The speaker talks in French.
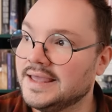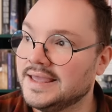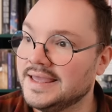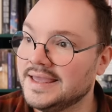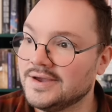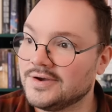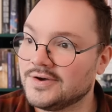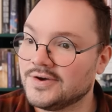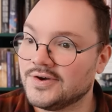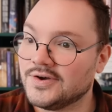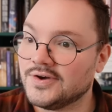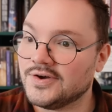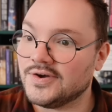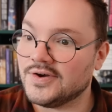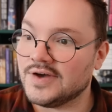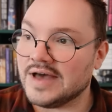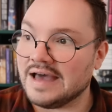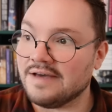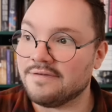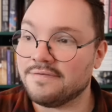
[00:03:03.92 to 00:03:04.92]
Et
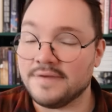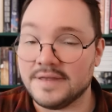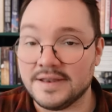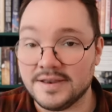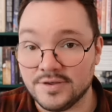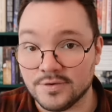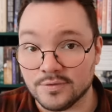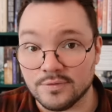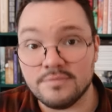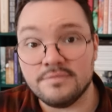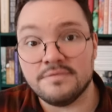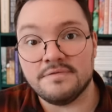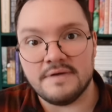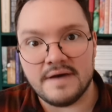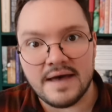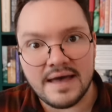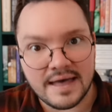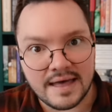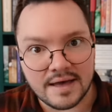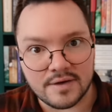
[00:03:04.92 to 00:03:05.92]
Aphelion
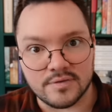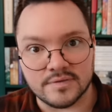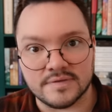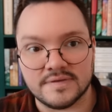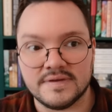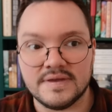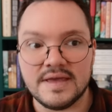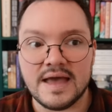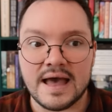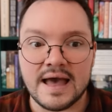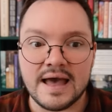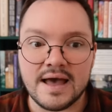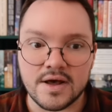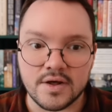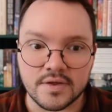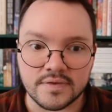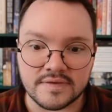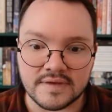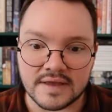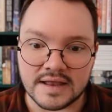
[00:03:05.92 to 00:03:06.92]
va raconter à
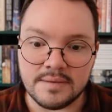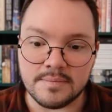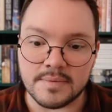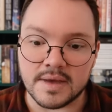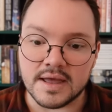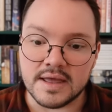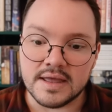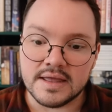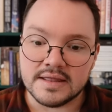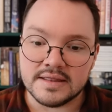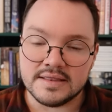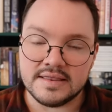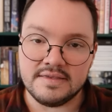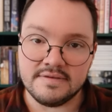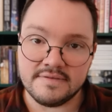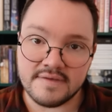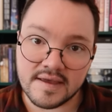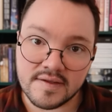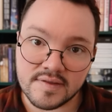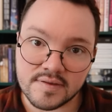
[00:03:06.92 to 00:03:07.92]
Anthelme
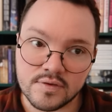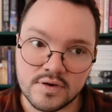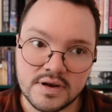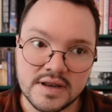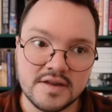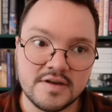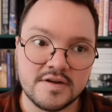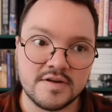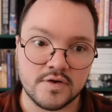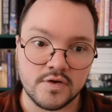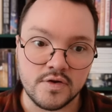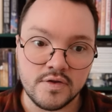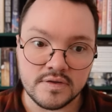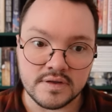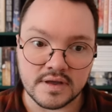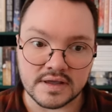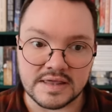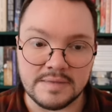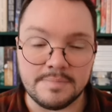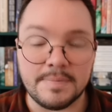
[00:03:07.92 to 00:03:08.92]
diverses
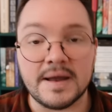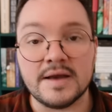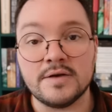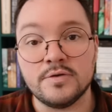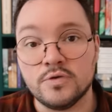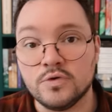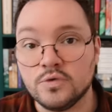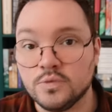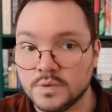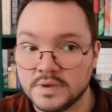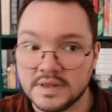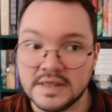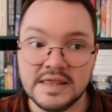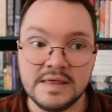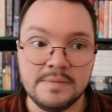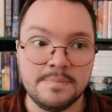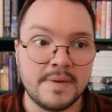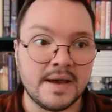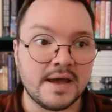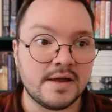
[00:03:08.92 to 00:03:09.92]
légendes qui parlent de lui,
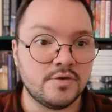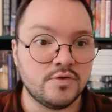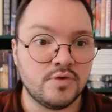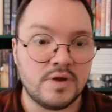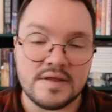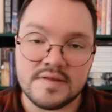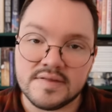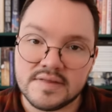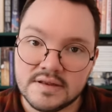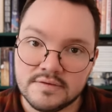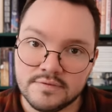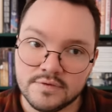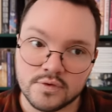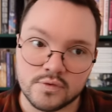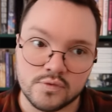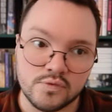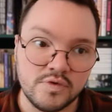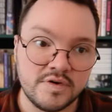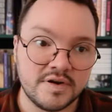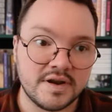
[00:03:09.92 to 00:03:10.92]
qui parlent de la Sylve
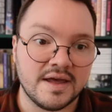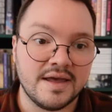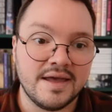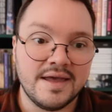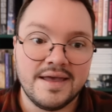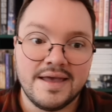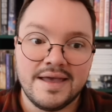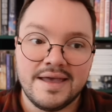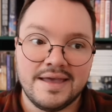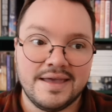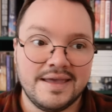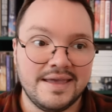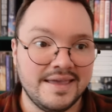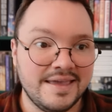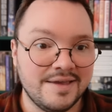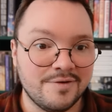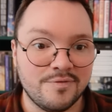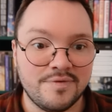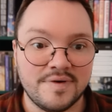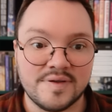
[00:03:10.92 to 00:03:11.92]
Rouge,
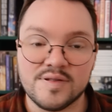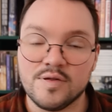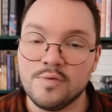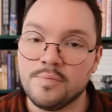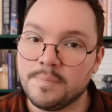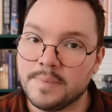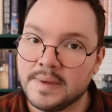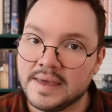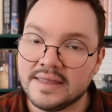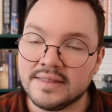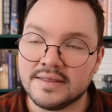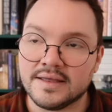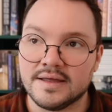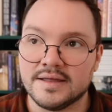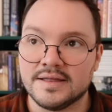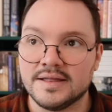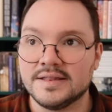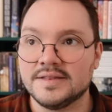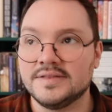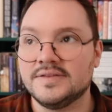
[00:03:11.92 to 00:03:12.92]
et on va se
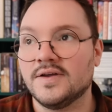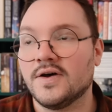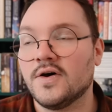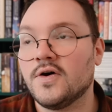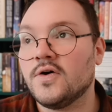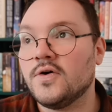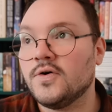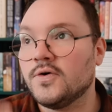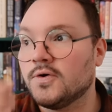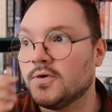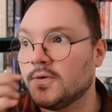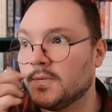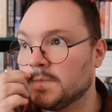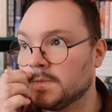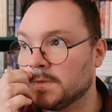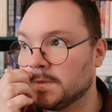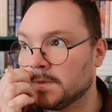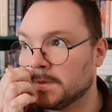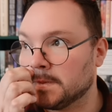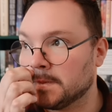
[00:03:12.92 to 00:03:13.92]
perdre dans
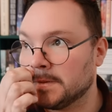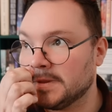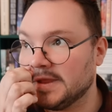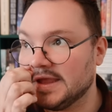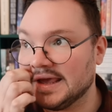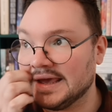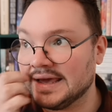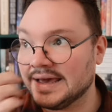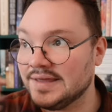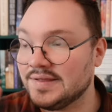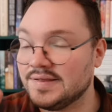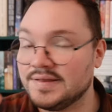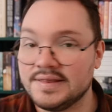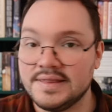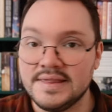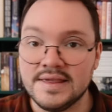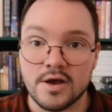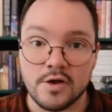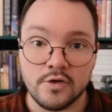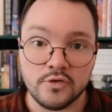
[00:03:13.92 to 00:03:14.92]
des
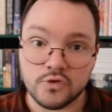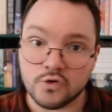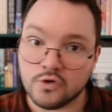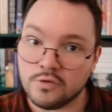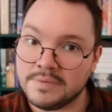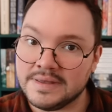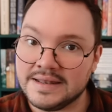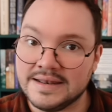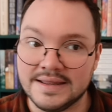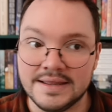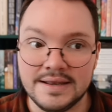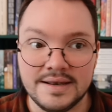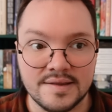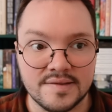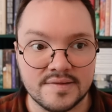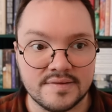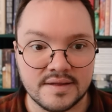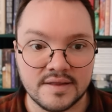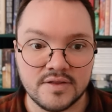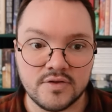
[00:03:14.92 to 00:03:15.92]
récits entremêlés
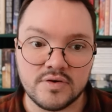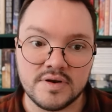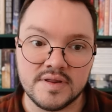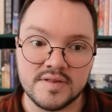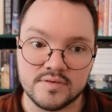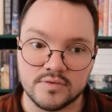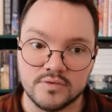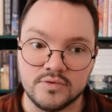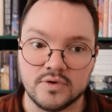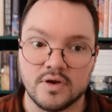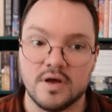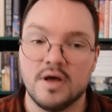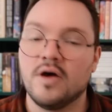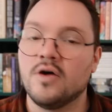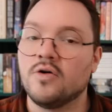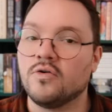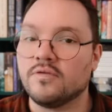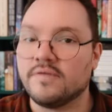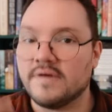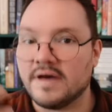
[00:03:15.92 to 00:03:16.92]
les uns dans les autres,
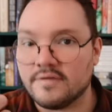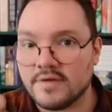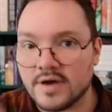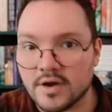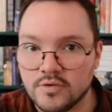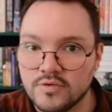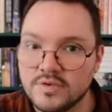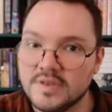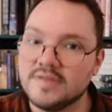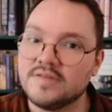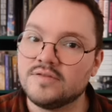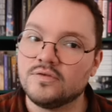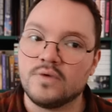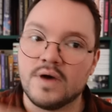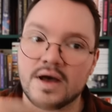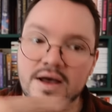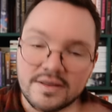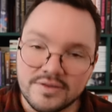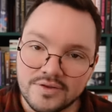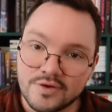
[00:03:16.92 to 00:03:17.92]
on va avoir une
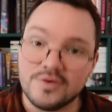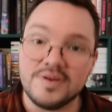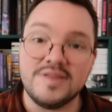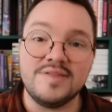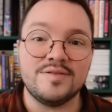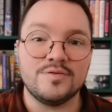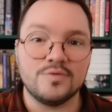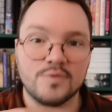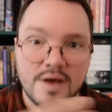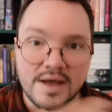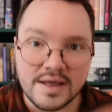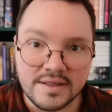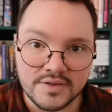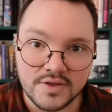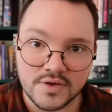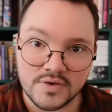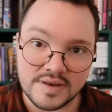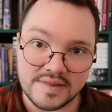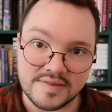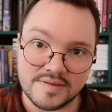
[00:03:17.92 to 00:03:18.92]
histoire dans l'histoire
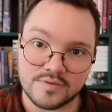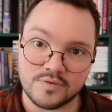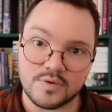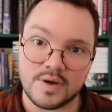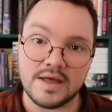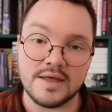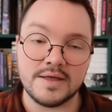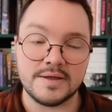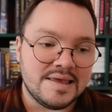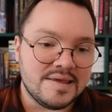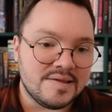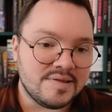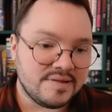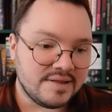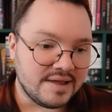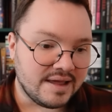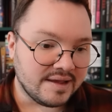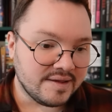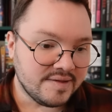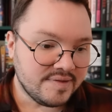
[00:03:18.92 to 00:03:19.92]
dans l'histoire. Et
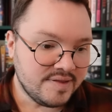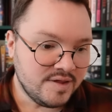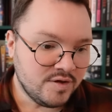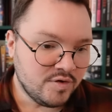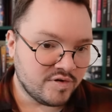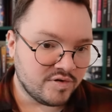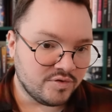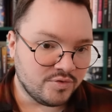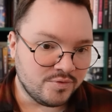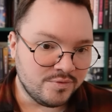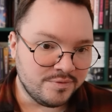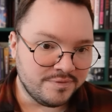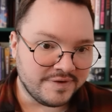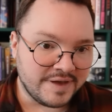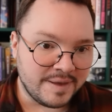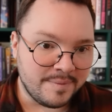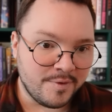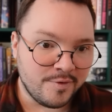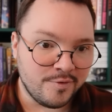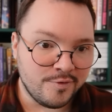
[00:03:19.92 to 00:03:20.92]
c'est un récit que je trouve
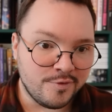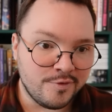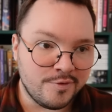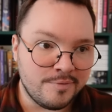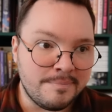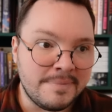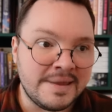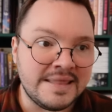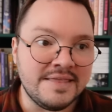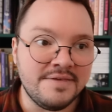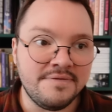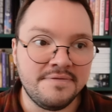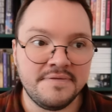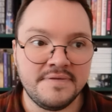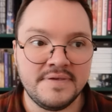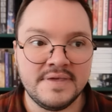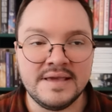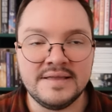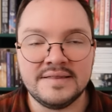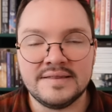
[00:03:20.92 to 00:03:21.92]
vraiment euh,
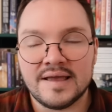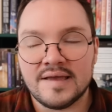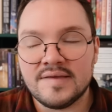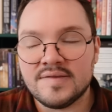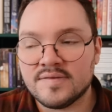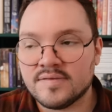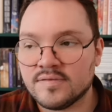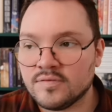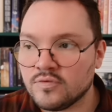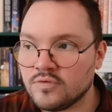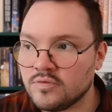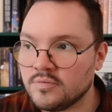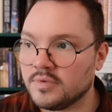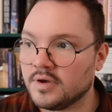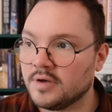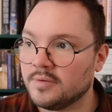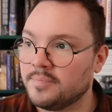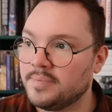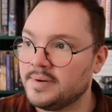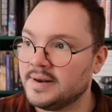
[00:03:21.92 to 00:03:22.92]
magnifique, très
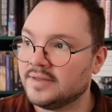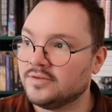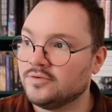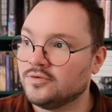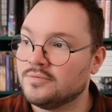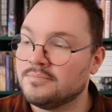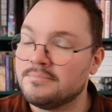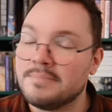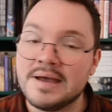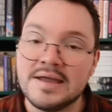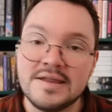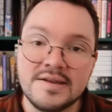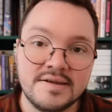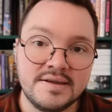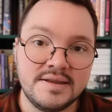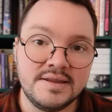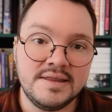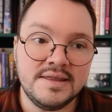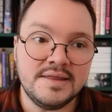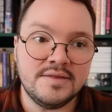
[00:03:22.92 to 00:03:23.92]
sombre, plein de
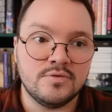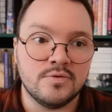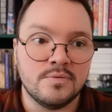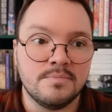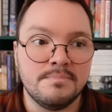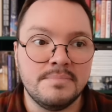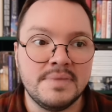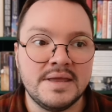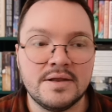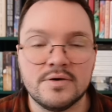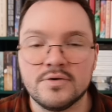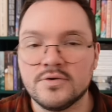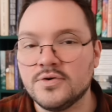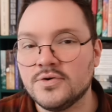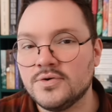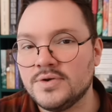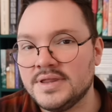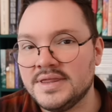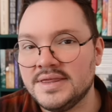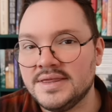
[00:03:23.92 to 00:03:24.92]
magie, de
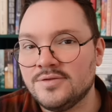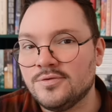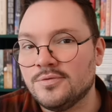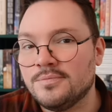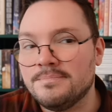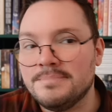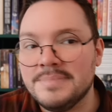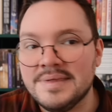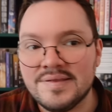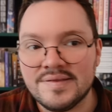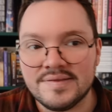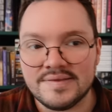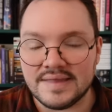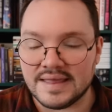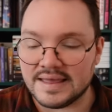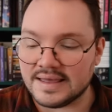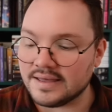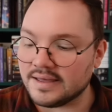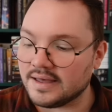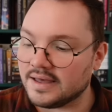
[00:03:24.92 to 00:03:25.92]
mélancolie, de
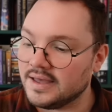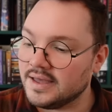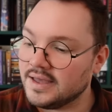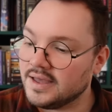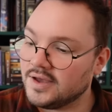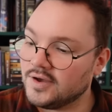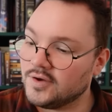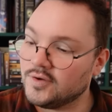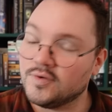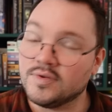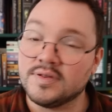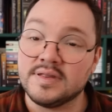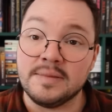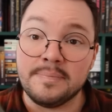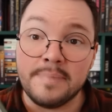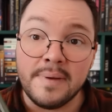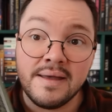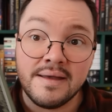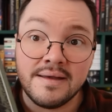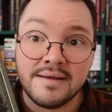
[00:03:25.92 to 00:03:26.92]
mystère. Euh, c'est
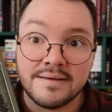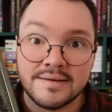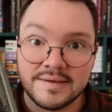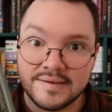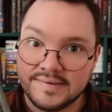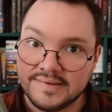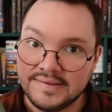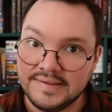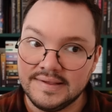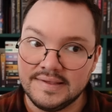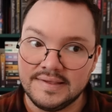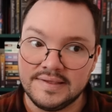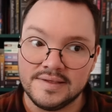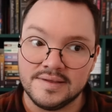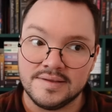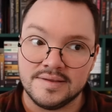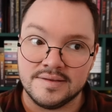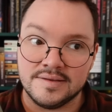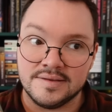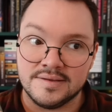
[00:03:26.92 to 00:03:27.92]
pas un récit
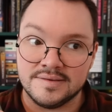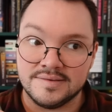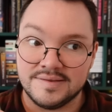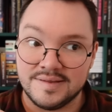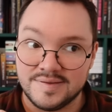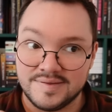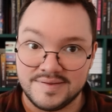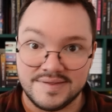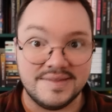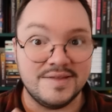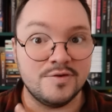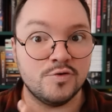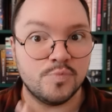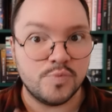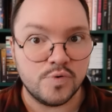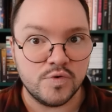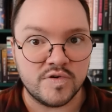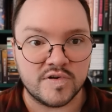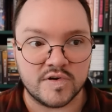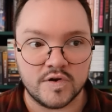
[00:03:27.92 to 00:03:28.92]
qui est destiné aux
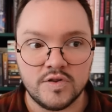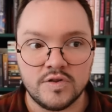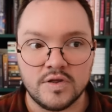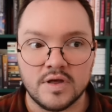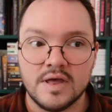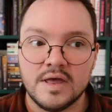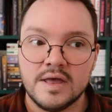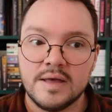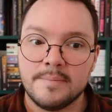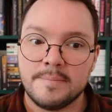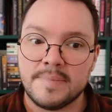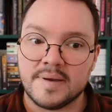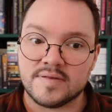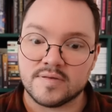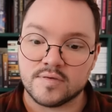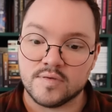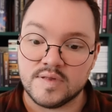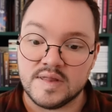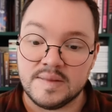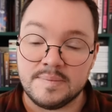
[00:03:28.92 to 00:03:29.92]
plus jeunes parce
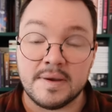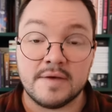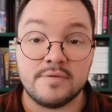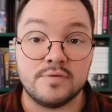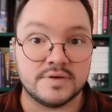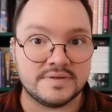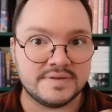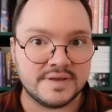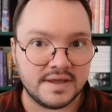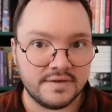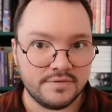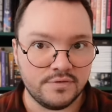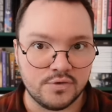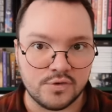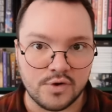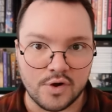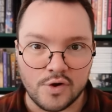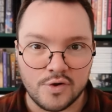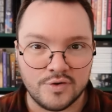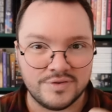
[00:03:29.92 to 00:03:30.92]
que c'est parfois très
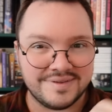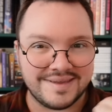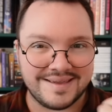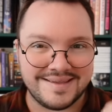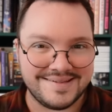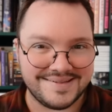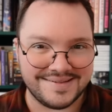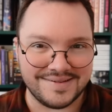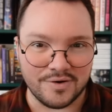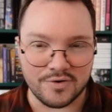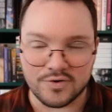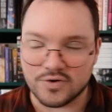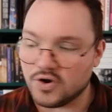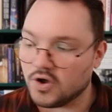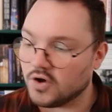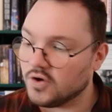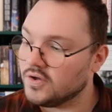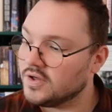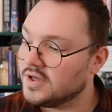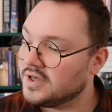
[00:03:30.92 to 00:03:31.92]
violent, très
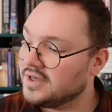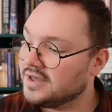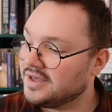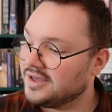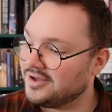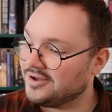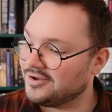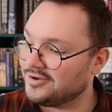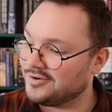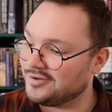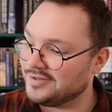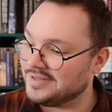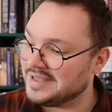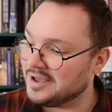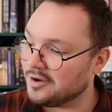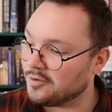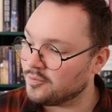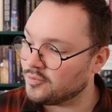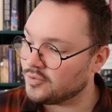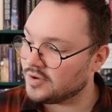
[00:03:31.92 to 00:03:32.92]
sanglant. Euh,
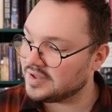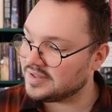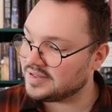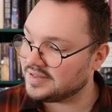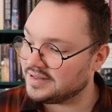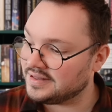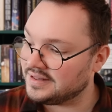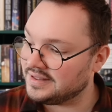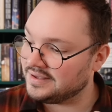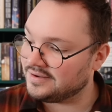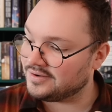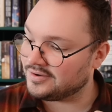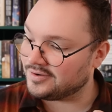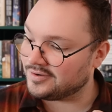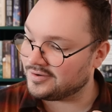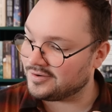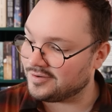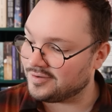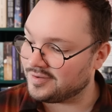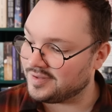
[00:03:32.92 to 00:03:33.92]
néanmoins,
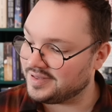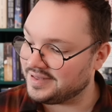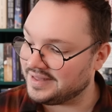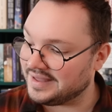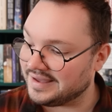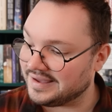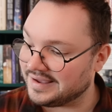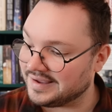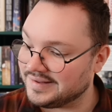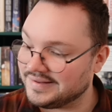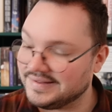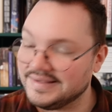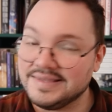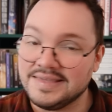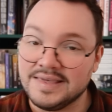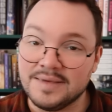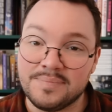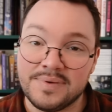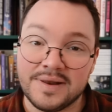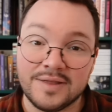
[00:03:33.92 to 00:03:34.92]
euh, c'est un récit
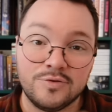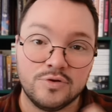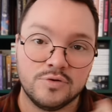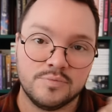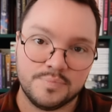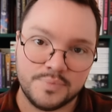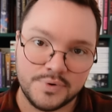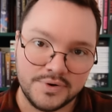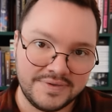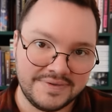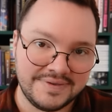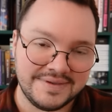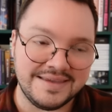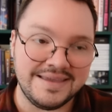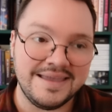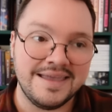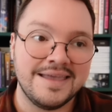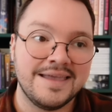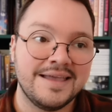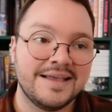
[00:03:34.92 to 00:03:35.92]
qui est plein de
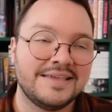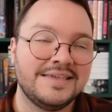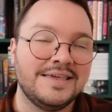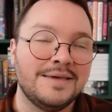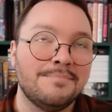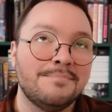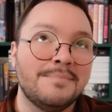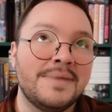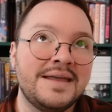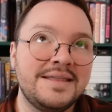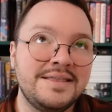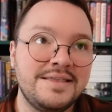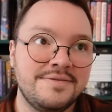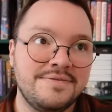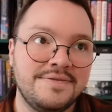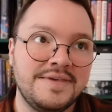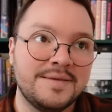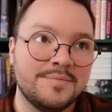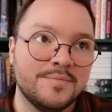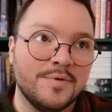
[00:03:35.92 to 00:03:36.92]
beauté, qui est
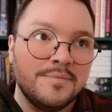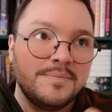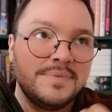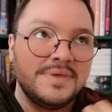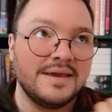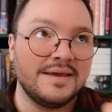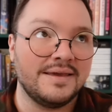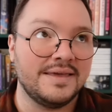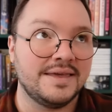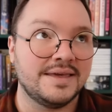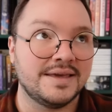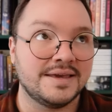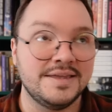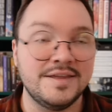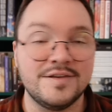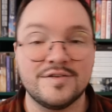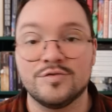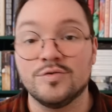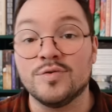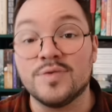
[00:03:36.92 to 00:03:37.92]
magnifiquement bien
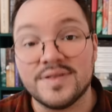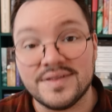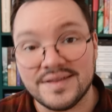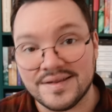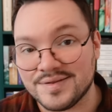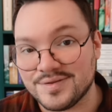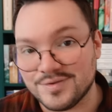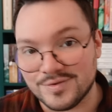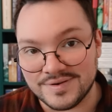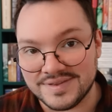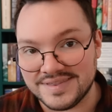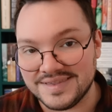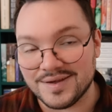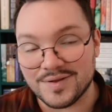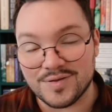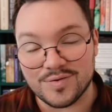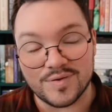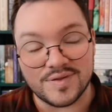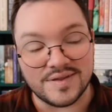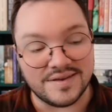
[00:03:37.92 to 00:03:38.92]
écrit. Je ne cesse de le dire
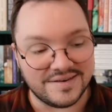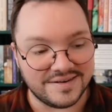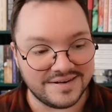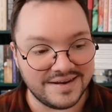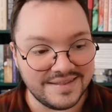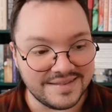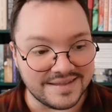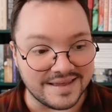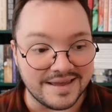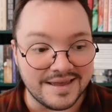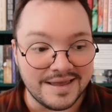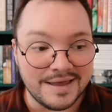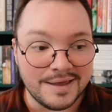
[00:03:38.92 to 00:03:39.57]
sur cette chaîne,